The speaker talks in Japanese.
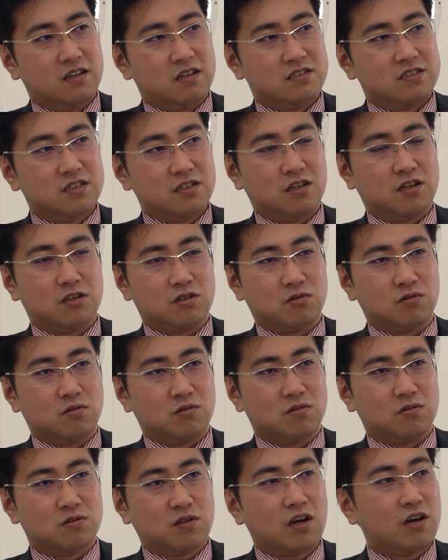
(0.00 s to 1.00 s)
じゃないと
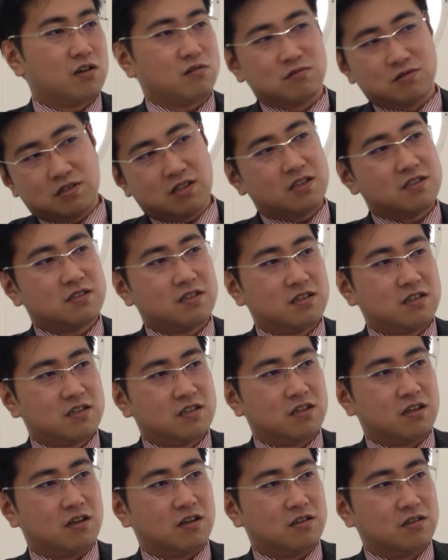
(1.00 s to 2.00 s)
早くに達成でき
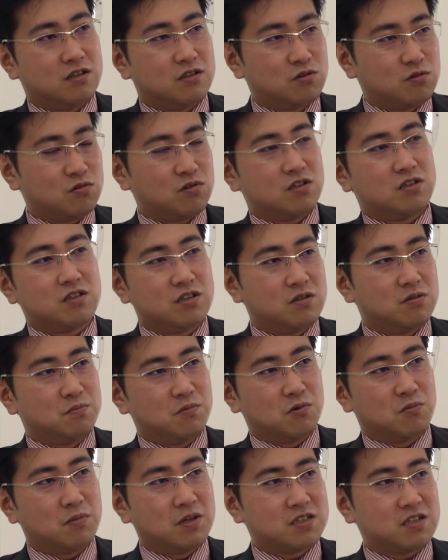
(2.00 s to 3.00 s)
ないで、はい、そこで
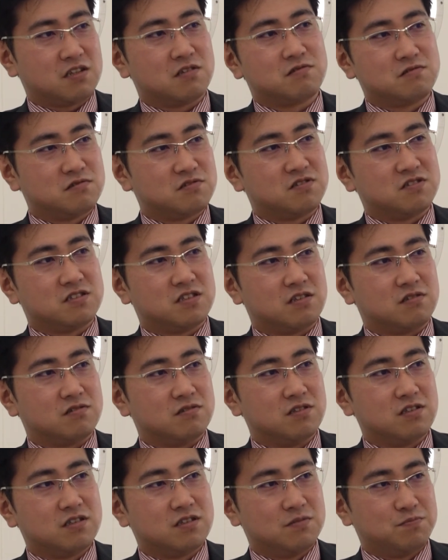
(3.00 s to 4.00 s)
もうまさに苦しんでる
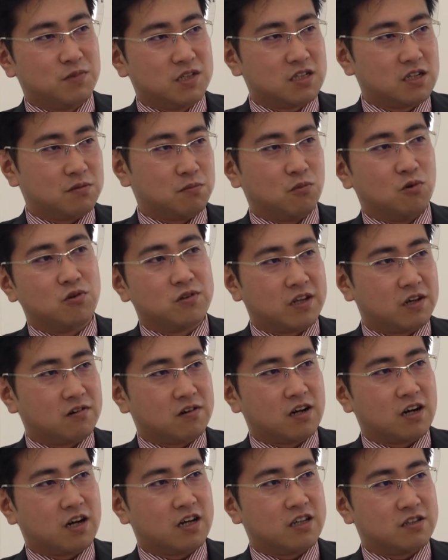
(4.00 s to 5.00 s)
まさに問題を
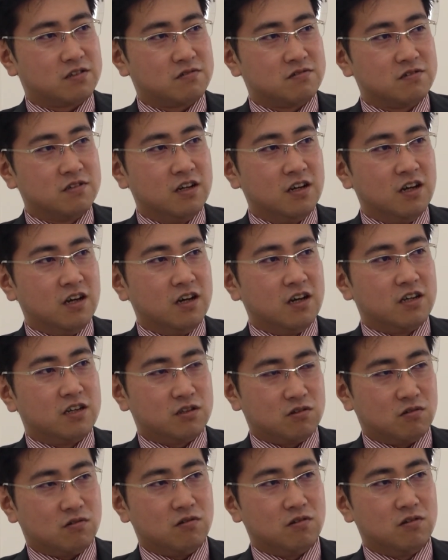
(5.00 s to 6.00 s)
抱えてる
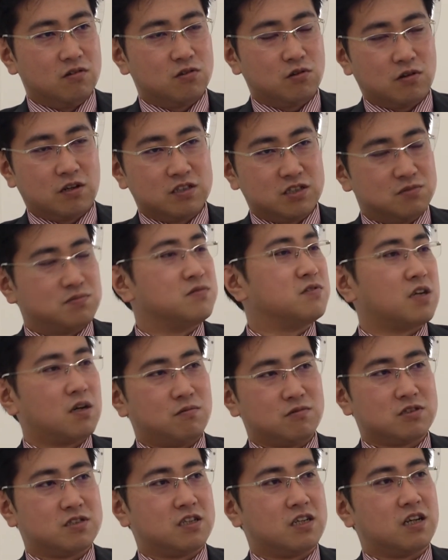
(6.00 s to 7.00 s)
人、うん、それは自分か
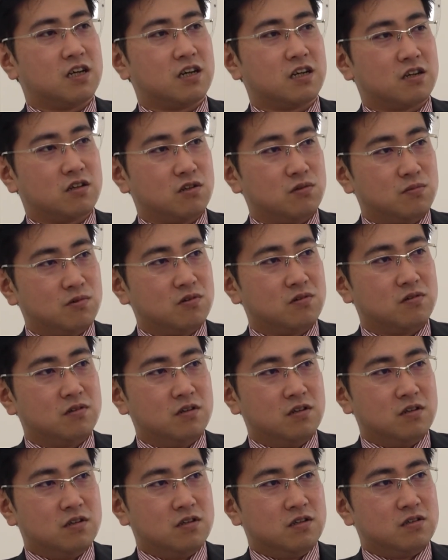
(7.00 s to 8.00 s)
もしれないけども、
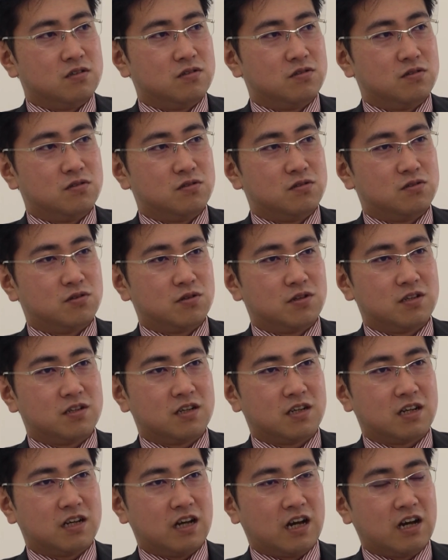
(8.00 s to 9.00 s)
それに
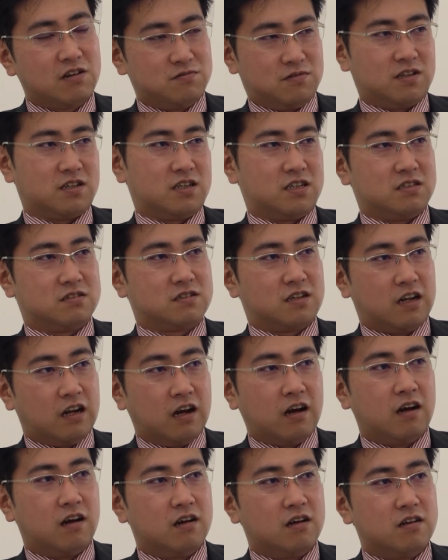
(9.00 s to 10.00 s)
あるわけですか
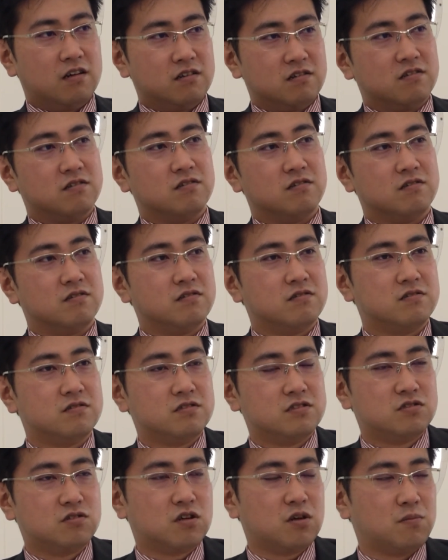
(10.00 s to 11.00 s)
ら、うん、うん、
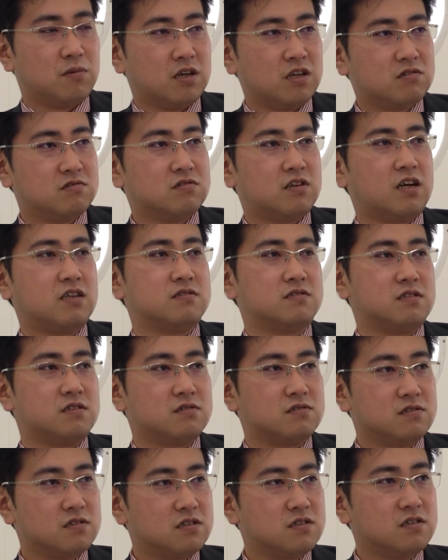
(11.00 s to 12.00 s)
一生懸命行くはずで
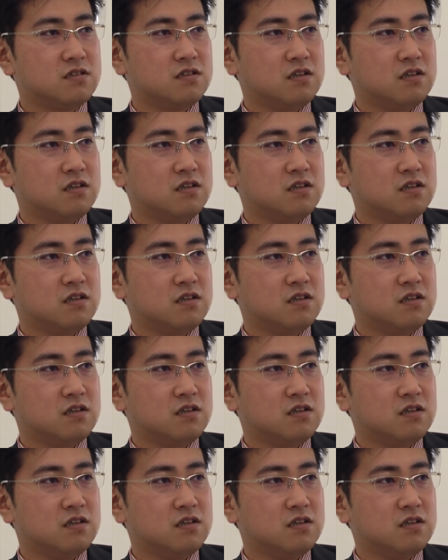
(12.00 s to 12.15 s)
すね、